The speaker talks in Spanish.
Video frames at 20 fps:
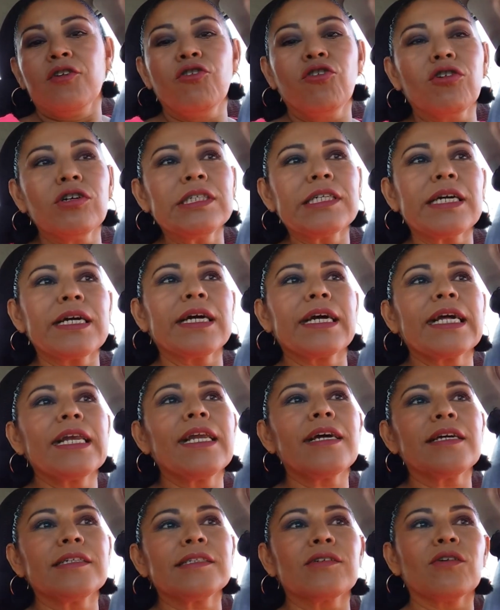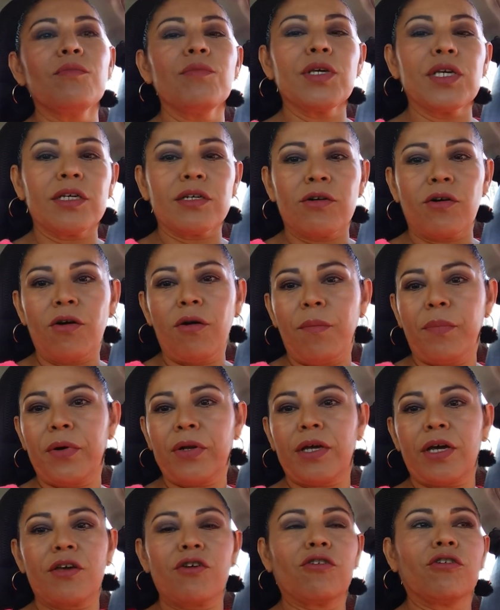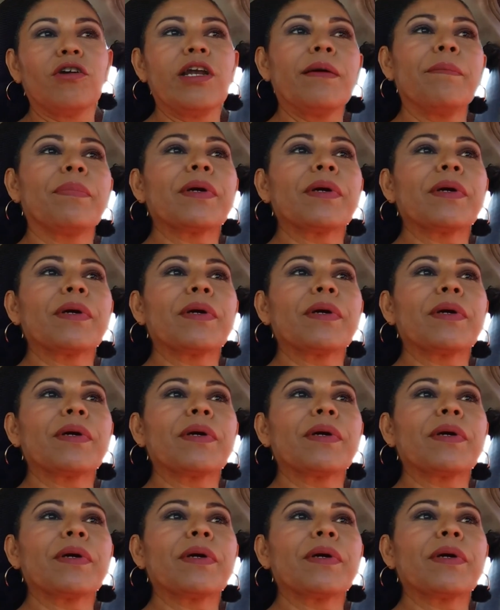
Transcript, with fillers: No sé qué le hizo mi hijo, porque yo le